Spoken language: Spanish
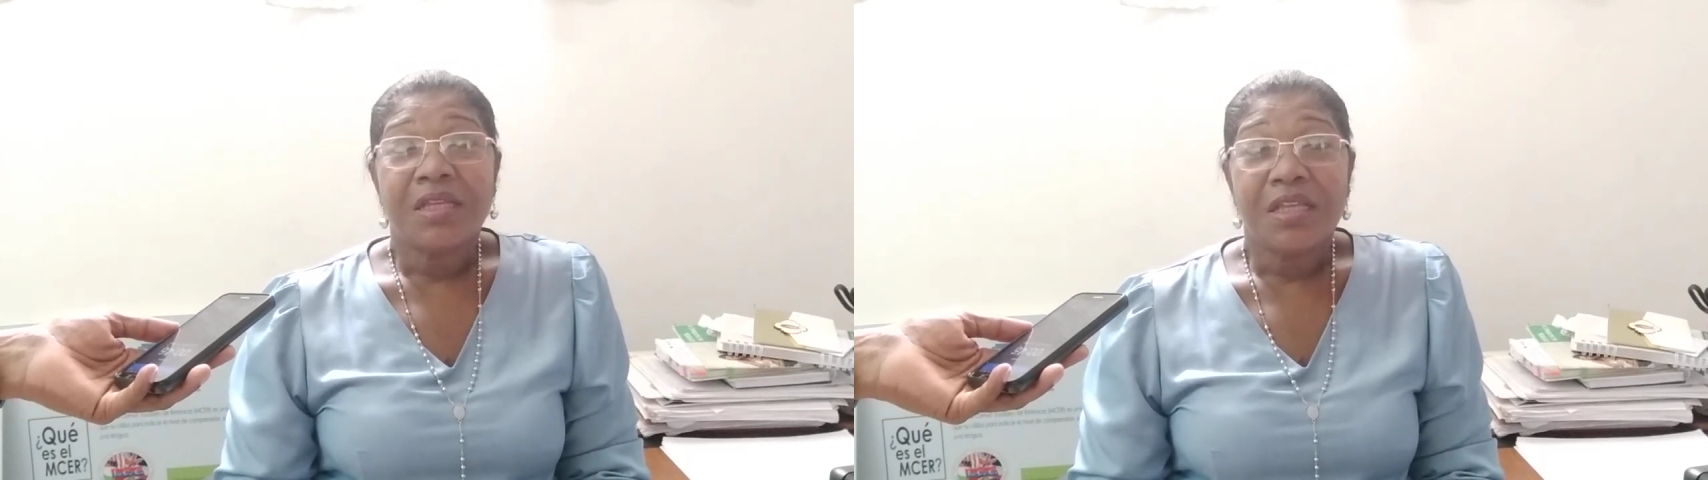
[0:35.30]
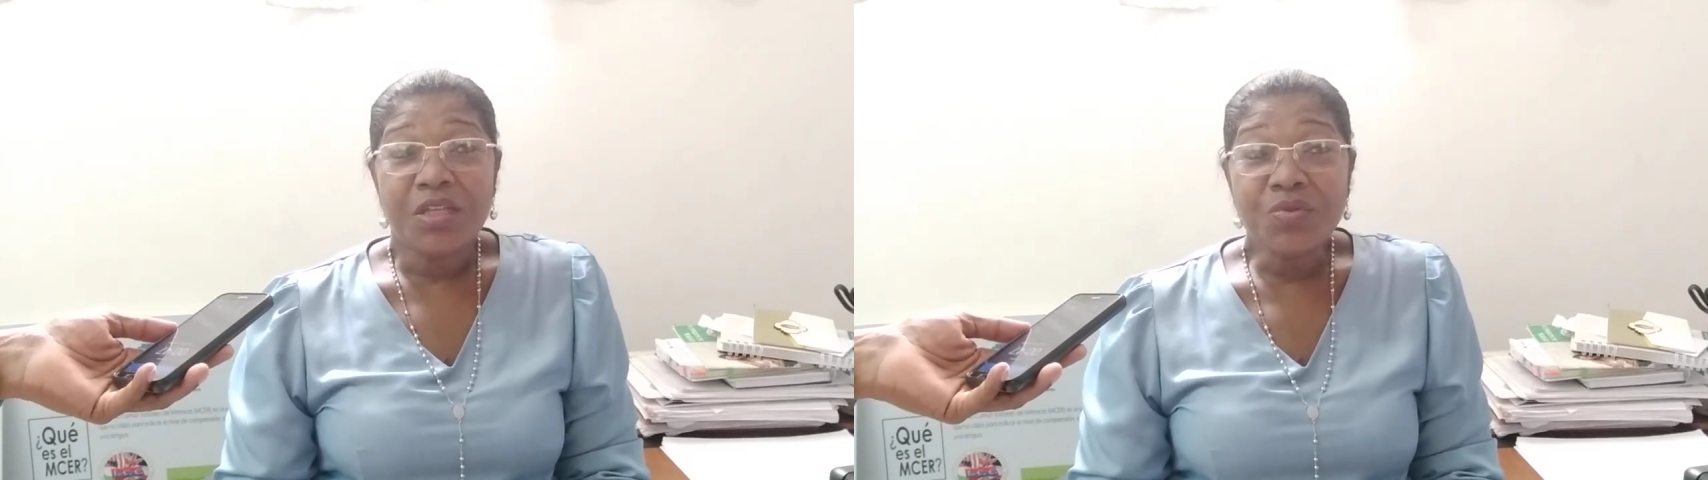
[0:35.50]

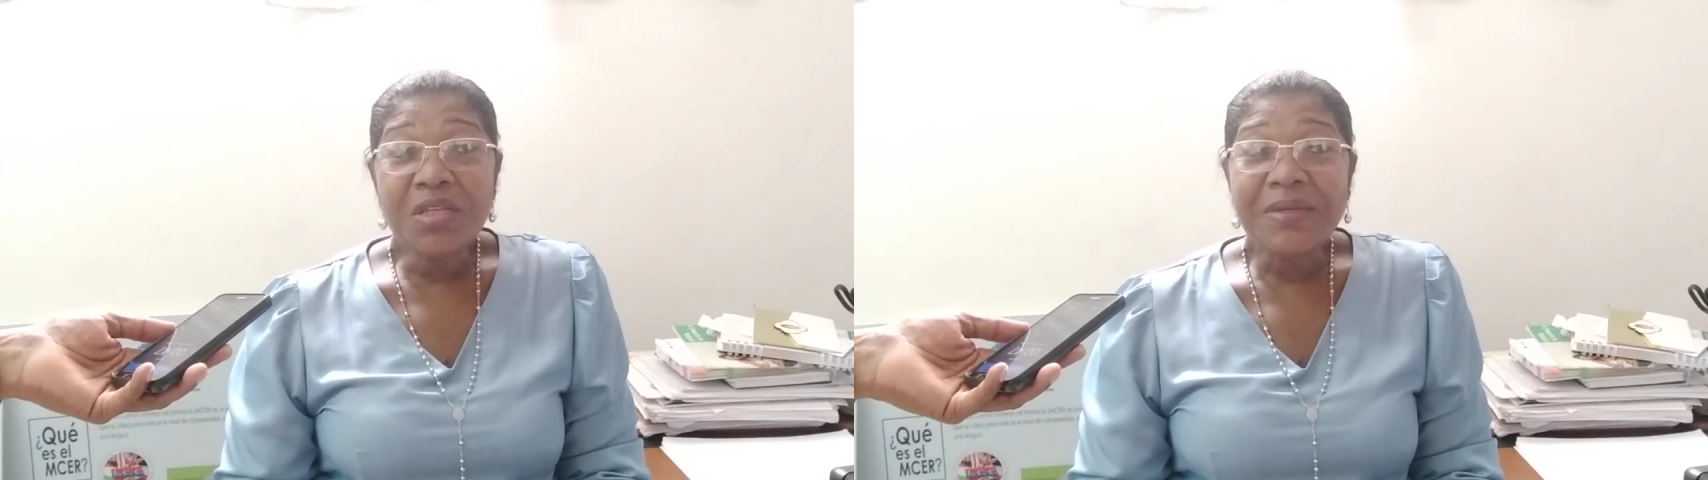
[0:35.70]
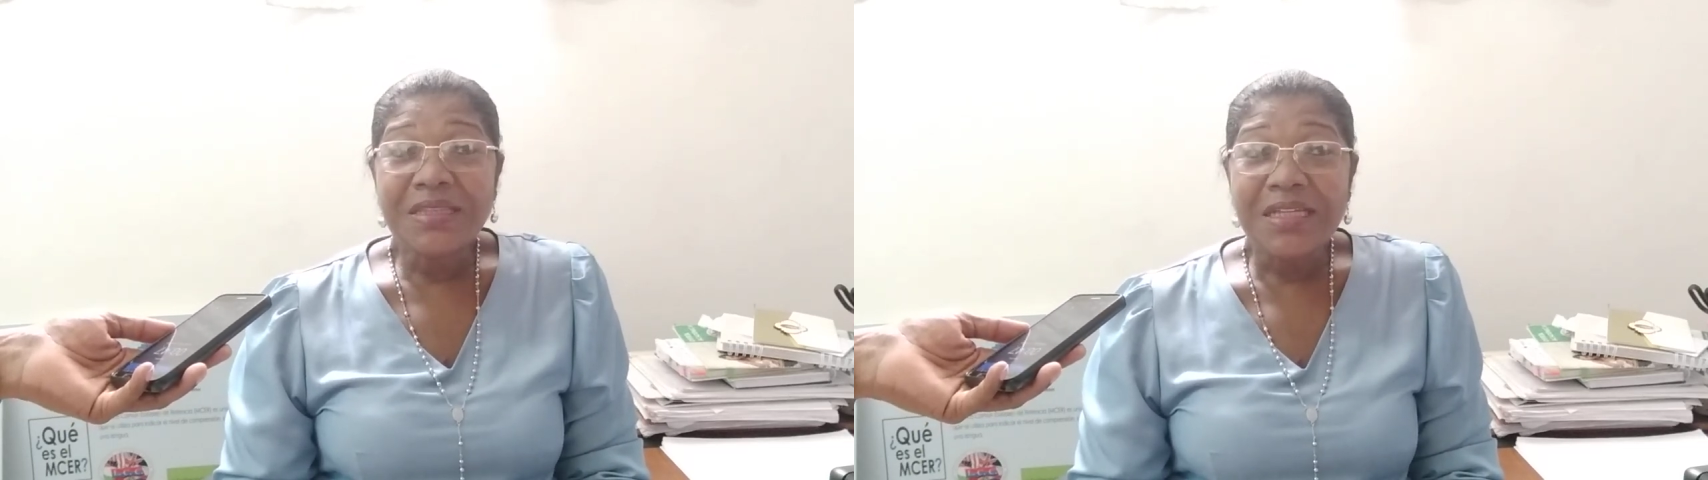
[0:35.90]
es
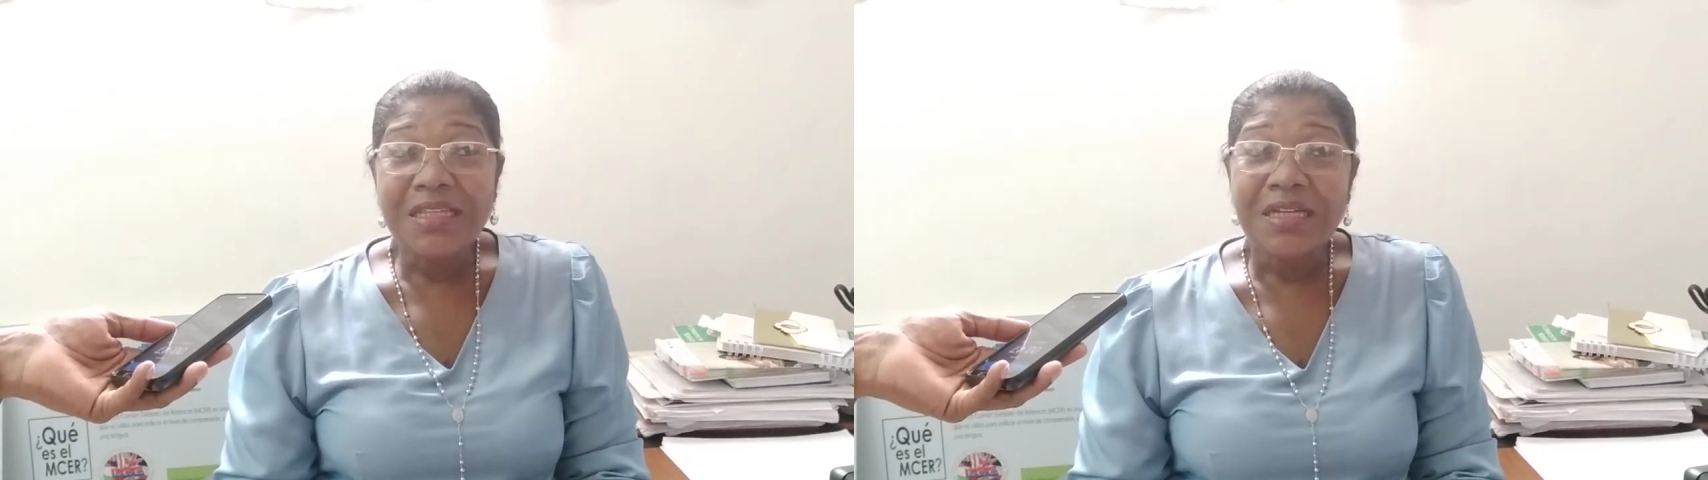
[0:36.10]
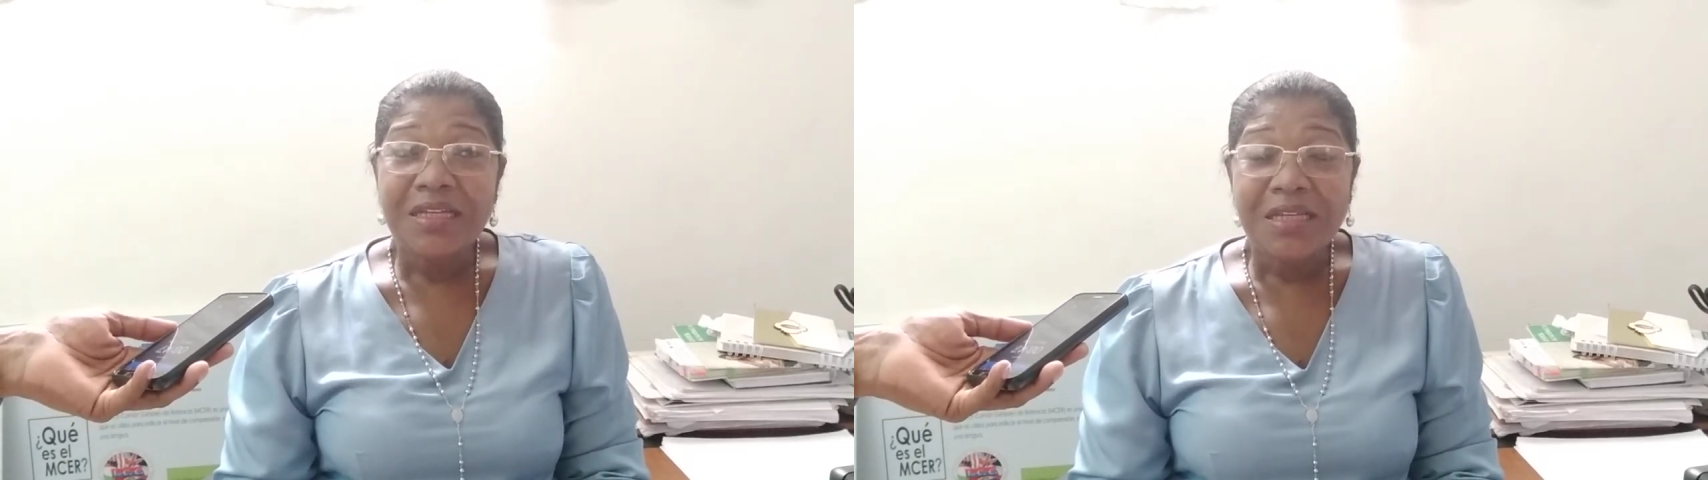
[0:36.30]
una
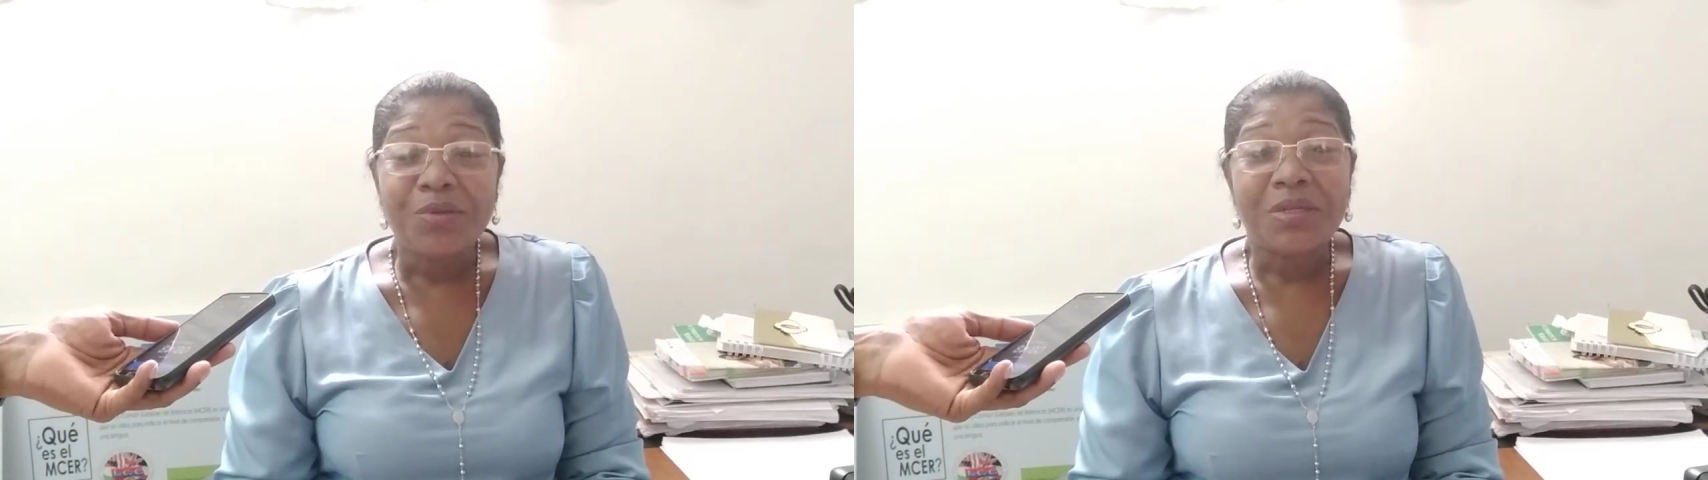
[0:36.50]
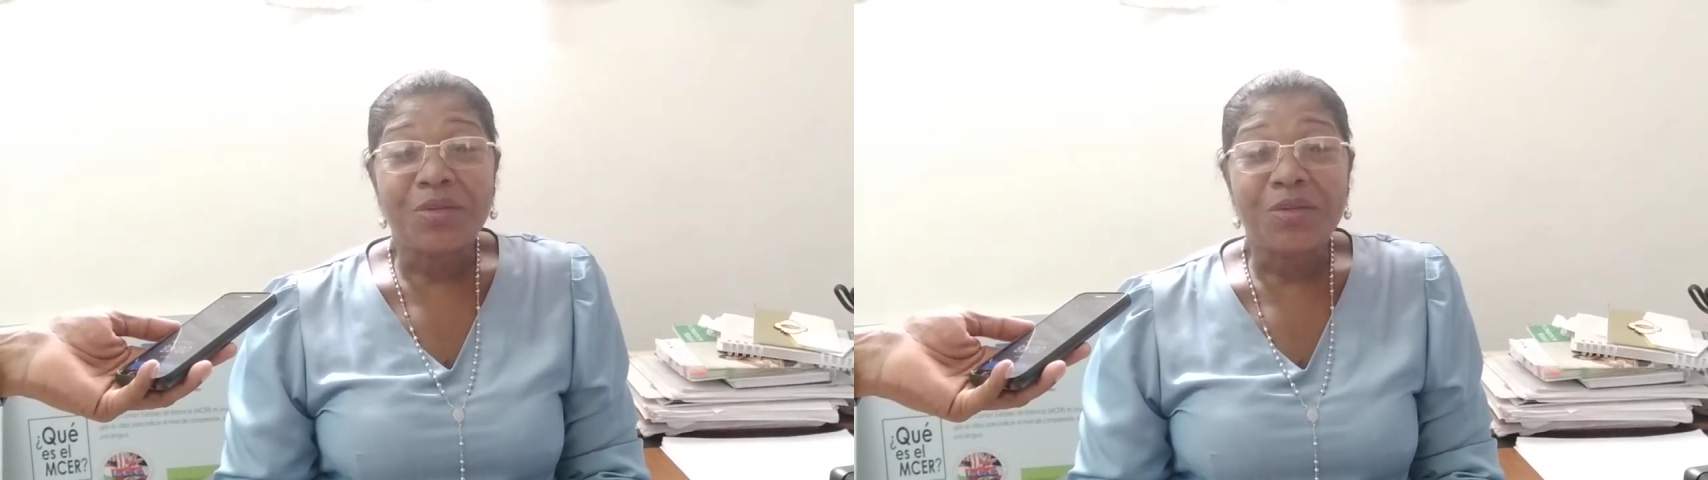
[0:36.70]
materia, claro,